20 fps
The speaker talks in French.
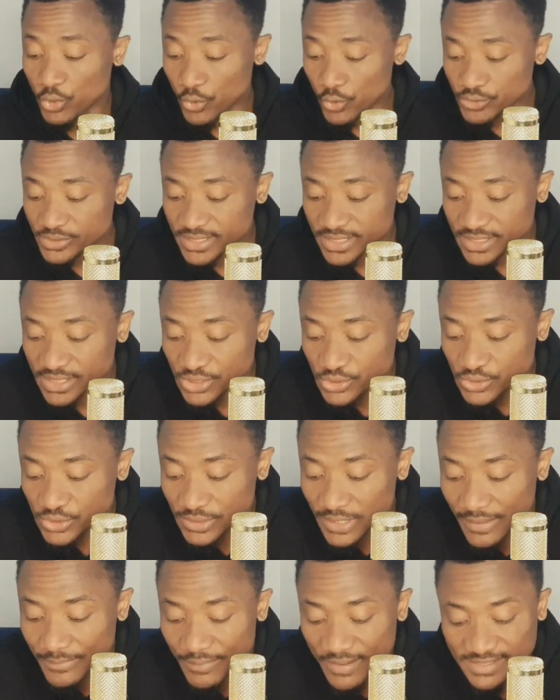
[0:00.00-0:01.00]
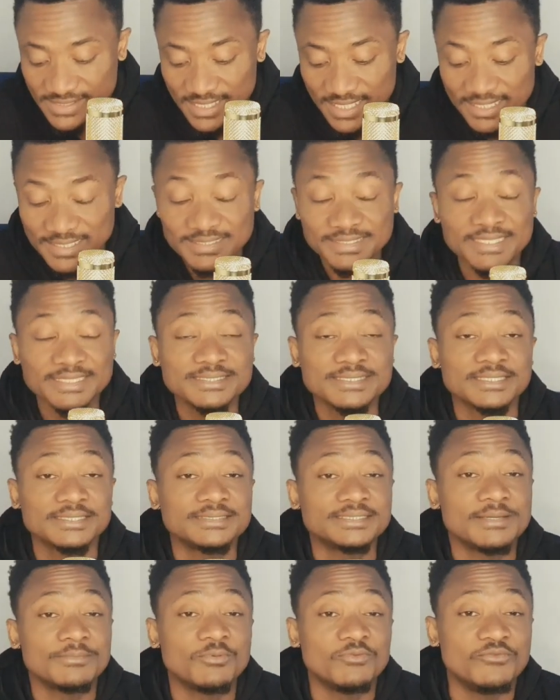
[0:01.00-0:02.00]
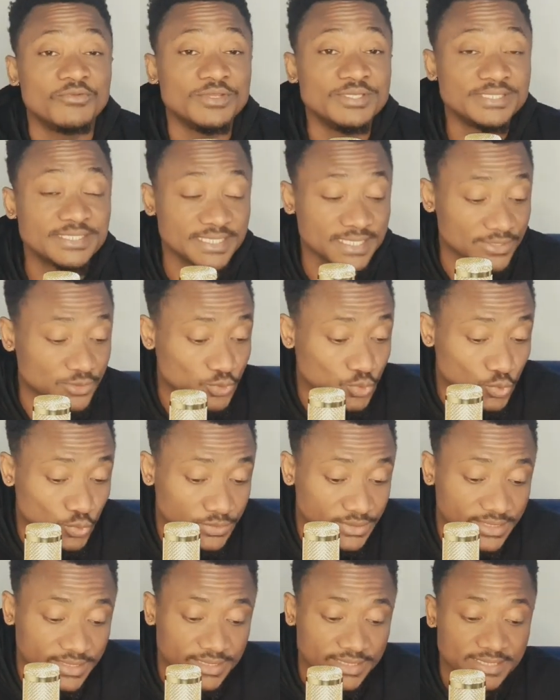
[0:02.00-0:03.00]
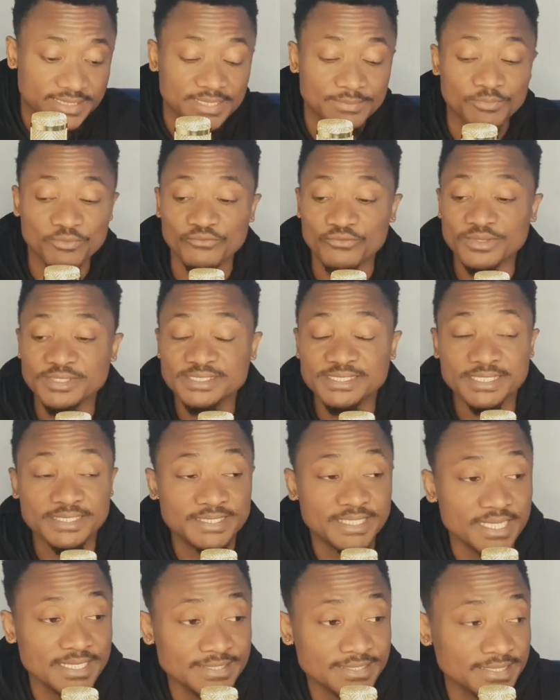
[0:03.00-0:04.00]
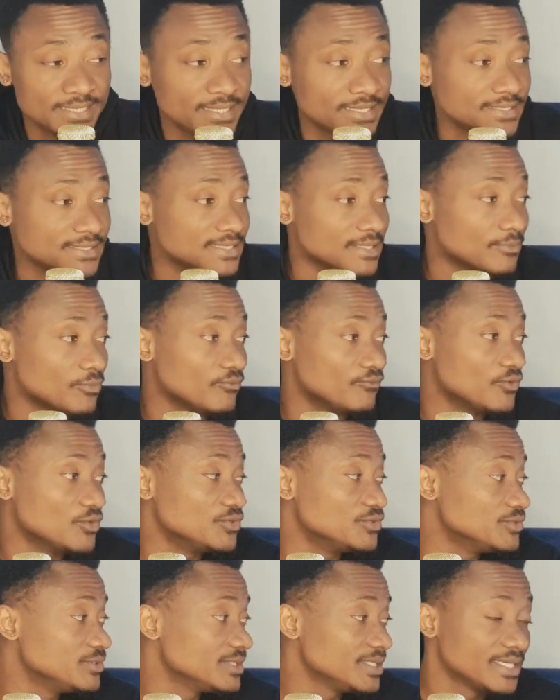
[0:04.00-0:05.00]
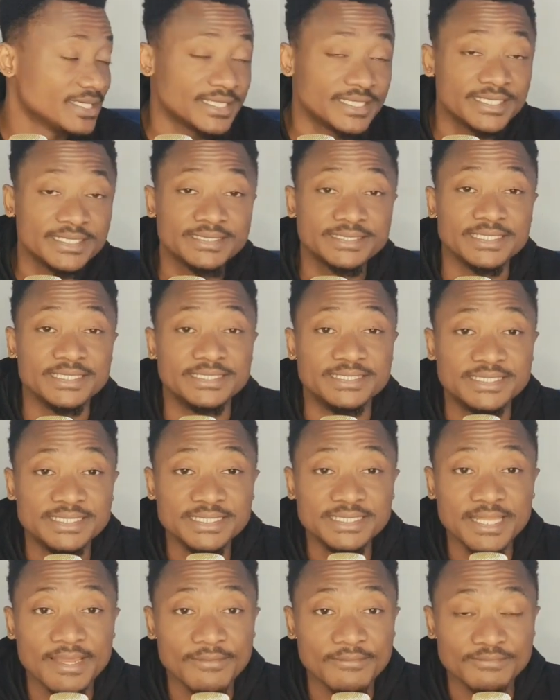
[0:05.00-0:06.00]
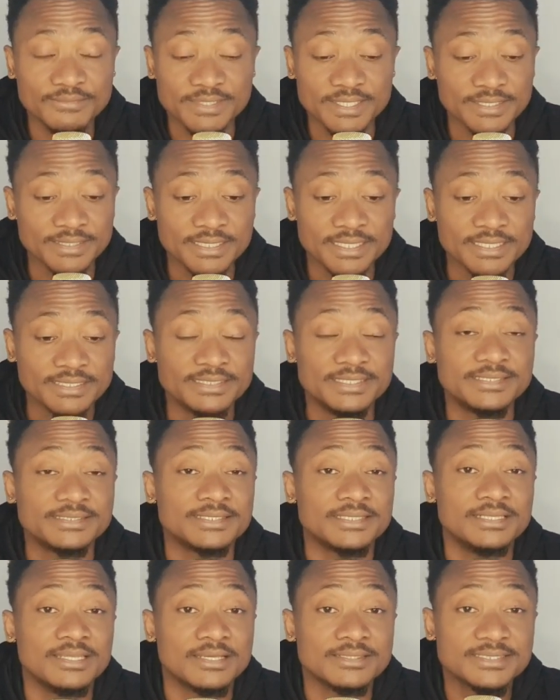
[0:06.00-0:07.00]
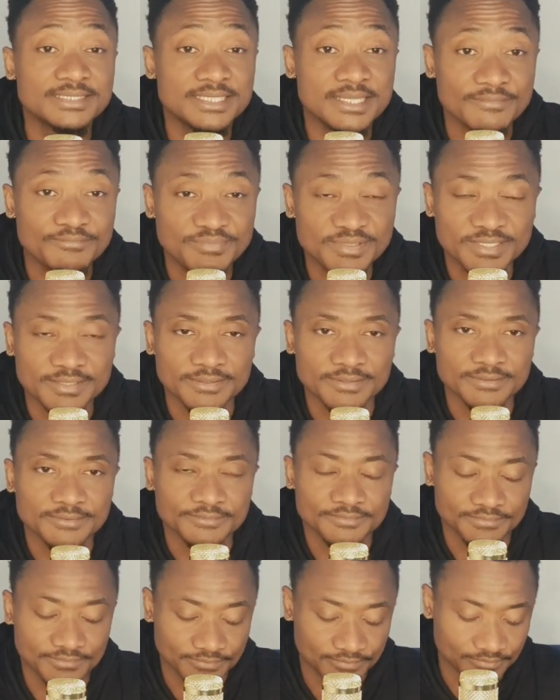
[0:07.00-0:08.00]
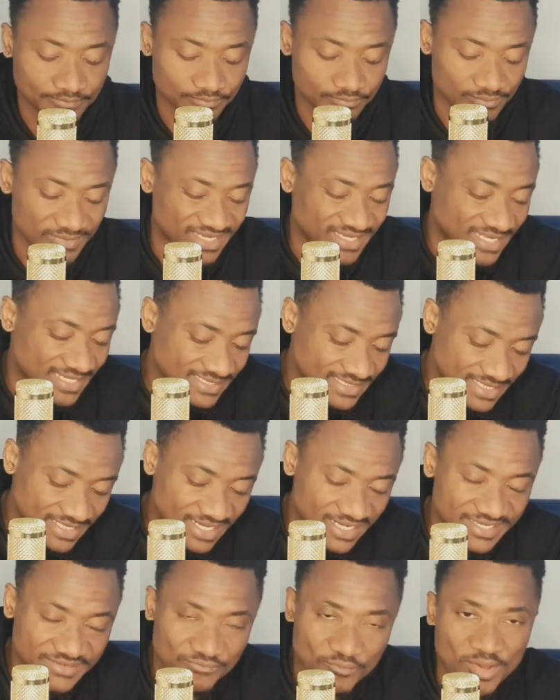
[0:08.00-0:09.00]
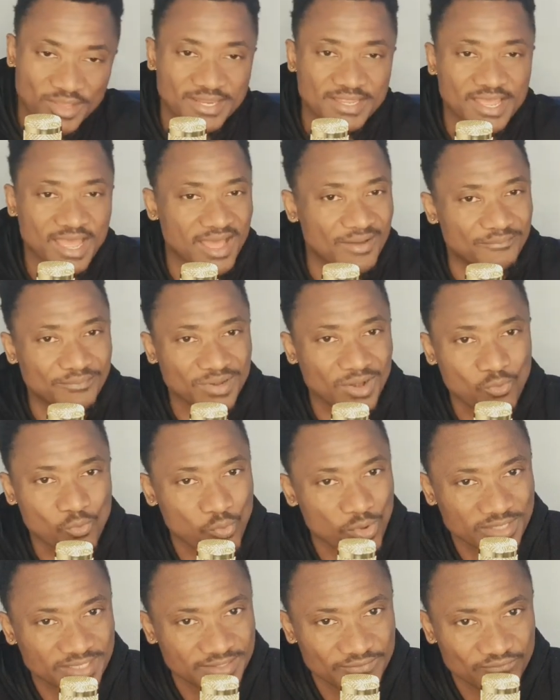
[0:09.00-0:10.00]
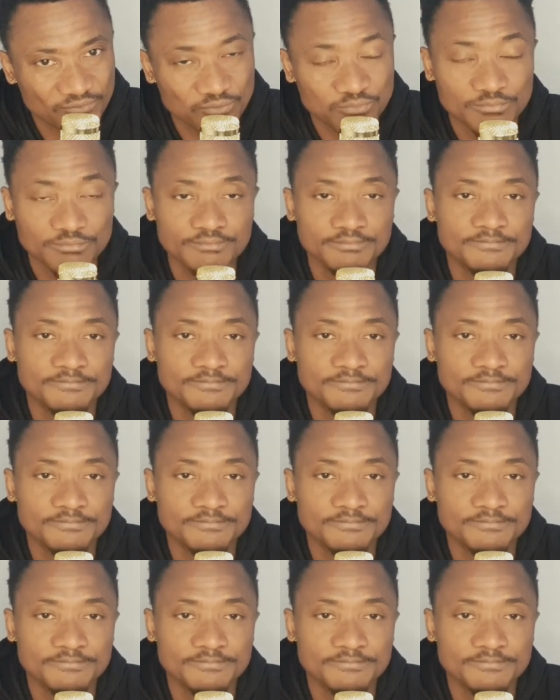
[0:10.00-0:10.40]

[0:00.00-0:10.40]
Eux, c'est qui tu les passes dans la têtes, c'est pour venir s'insulter, c'est pour venir se dénigrer, c'est pour venir se dire de, se lancer des piques. Mais dans ça, l'Ivoirien apprend quoi de vous